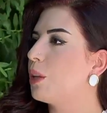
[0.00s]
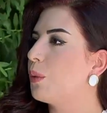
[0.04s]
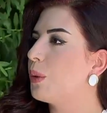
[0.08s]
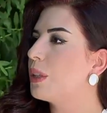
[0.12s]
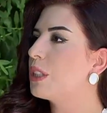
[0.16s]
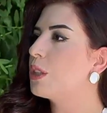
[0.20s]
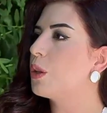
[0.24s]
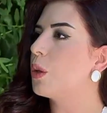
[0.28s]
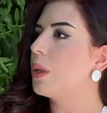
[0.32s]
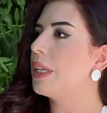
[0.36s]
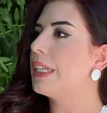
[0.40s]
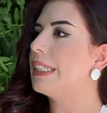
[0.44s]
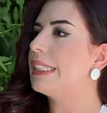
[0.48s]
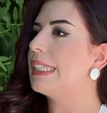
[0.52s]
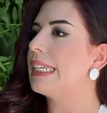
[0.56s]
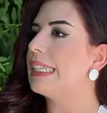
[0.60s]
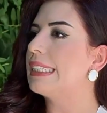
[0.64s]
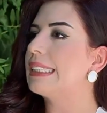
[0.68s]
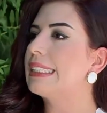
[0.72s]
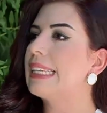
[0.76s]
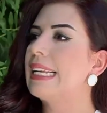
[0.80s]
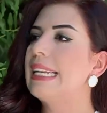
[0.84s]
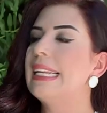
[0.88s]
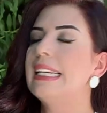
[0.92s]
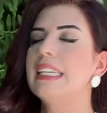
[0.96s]
نوصله نعم.
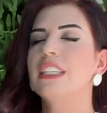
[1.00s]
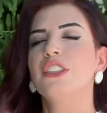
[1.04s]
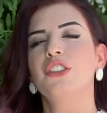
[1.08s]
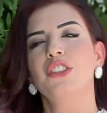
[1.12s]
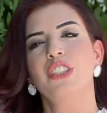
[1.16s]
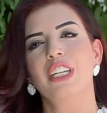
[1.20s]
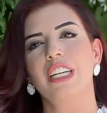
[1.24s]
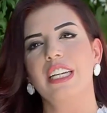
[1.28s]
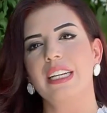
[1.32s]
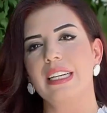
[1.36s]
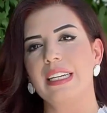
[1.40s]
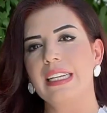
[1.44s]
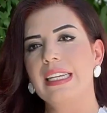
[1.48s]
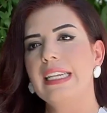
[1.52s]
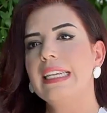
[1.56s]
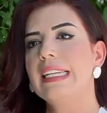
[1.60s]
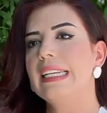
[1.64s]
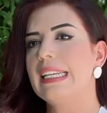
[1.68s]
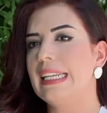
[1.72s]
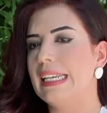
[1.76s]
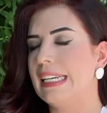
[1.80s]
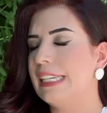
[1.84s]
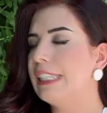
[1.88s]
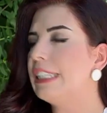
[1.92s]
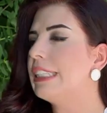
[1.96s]
للناس هلا اشياء
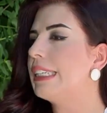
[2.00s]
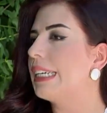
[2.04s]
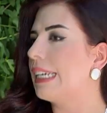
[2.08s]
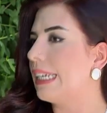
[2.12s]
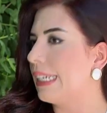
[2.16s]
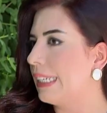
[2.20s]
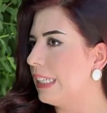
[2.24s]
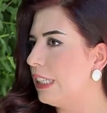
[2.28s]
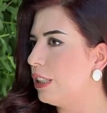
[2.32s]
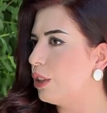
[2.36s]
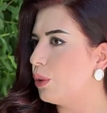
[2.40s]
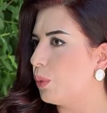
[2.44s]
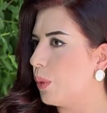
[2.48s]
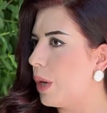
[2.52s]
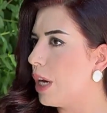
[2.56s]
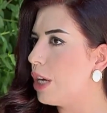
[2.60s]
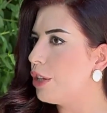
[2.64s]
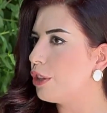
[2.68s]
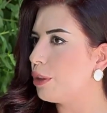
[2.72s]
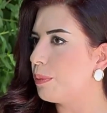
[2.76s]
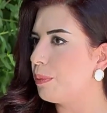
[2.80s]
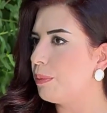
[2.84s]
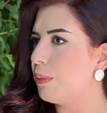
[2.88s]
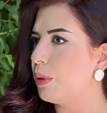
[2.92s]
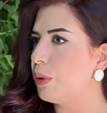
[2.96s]
الحركه اكيد
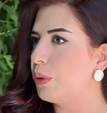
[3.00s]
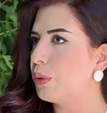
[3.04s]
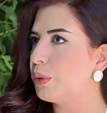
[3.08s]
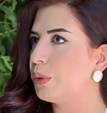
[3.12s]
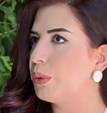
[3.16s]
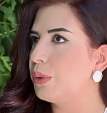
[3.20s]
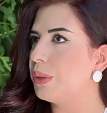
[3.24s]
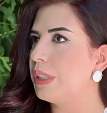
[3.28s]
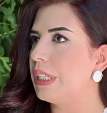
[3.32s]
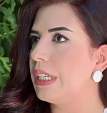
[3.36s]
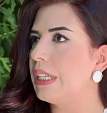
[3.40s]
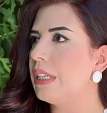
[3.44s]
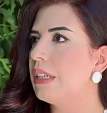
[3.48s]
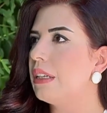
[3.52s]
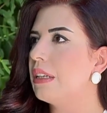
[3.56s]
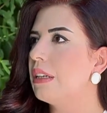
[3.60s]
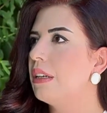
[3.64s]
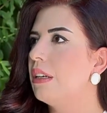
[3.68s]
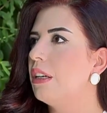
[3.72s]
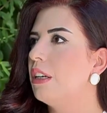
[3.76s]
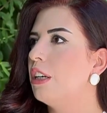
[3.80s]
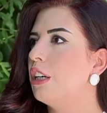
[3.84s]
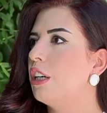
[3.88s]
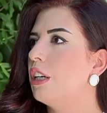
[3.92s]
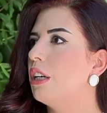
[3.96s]
واجب موجوده
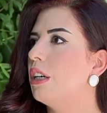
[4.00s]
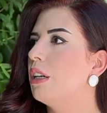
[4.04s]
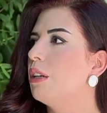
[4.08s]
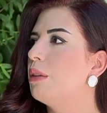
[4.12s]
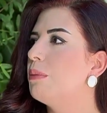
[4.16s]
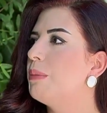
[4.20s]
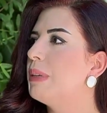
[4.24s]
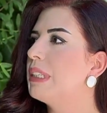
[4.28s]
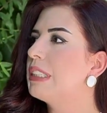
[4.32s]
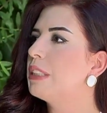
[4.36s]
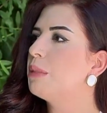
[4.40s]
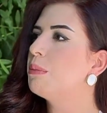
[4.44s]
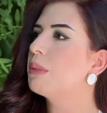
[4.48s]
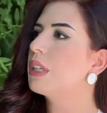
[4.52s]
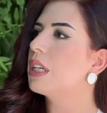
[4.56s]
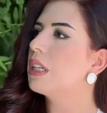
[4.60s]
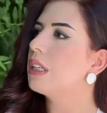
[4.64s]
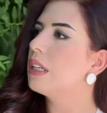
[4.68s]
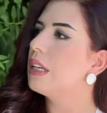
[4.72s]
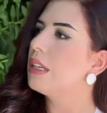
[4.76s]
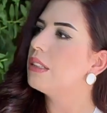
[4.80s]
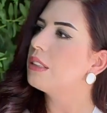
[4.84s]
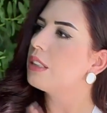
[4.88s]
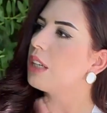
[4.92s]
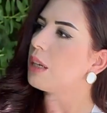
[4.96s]
آه، بس يمكن
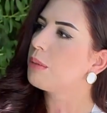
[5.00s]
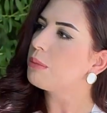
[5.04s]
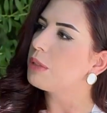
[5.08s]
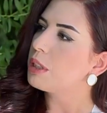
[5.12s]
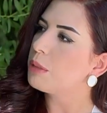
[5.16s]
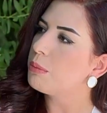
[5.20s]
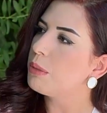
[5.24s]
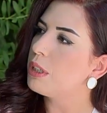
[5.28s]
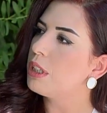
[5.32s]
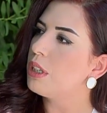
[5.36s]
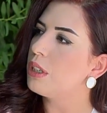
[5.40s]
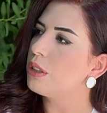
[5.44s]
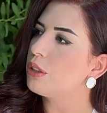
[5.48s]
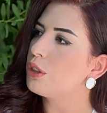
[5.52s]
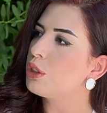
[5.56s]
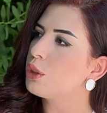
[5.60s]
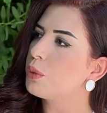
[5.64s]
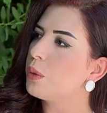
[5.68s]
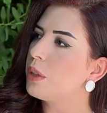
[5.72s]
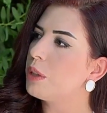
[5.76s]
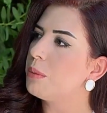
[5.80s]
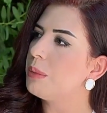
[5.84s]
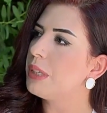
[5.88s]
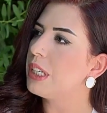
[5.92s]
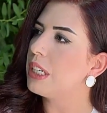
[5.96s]
الناس عم تتميز
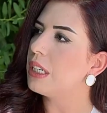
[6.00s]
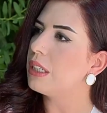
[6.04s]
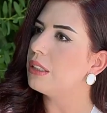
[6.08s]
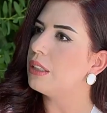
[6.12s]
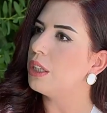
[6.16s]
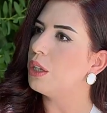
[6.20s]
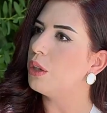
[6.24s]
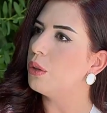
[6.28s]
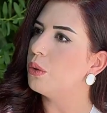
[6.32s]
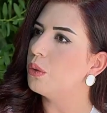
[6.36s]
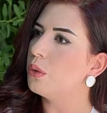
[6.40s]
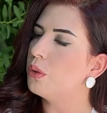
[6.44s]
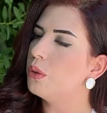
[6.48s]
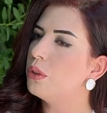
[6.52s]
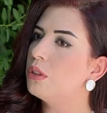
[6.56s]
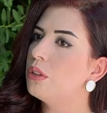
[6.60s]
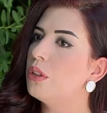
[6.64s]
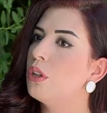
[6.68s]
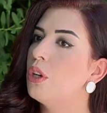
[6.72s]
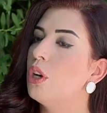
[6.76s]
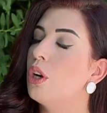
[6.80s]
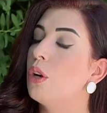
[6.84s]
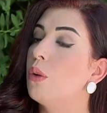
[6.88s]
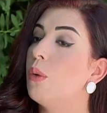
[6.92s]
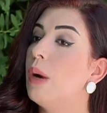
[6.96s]
شوي بهذا اللون
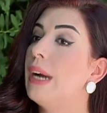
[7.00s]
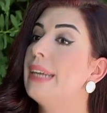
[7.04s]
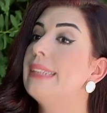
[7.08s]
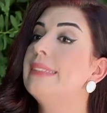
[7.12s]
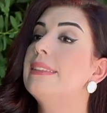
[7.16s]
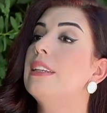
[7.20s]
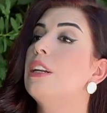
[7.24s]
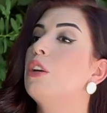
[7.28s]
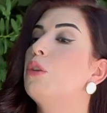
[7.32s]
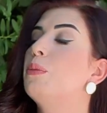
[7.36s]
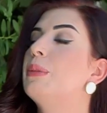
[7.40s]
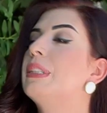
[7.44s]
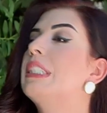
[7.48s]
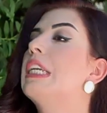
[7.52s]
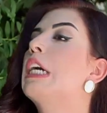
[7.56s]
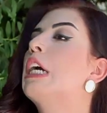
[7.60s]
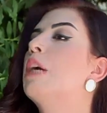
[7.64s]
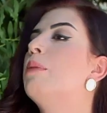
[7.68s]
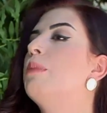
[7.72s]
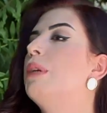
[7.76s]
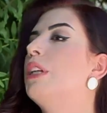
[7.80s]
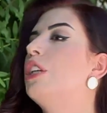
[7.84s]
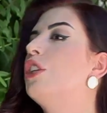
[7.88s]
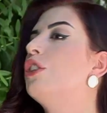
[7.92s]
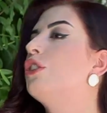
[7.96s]
وحتى لو بدي
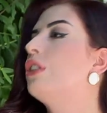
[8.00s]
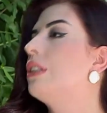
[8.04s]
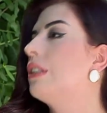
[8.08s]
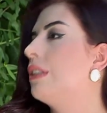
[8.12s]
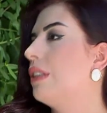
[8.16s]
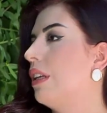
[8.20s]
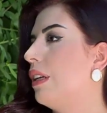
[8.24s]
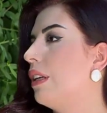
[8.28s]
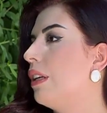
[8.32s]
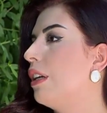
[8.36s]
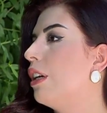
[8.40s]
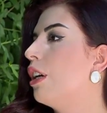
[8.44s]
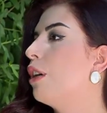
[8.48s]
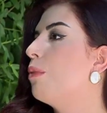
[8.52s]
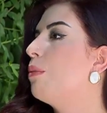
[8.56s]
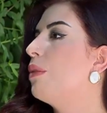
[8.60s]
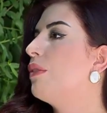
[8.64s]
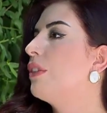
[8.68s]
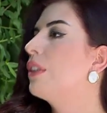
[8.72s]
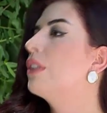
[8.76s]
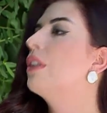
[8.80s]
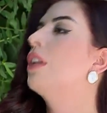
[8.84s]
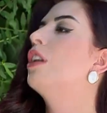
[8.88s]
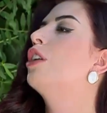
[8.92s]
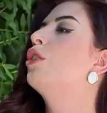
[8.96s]
اعمل شيء سريع
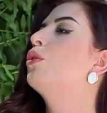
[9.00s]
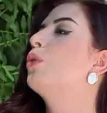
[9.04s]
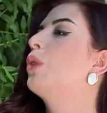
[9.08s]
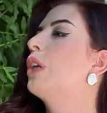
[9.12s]
بفضل نعم.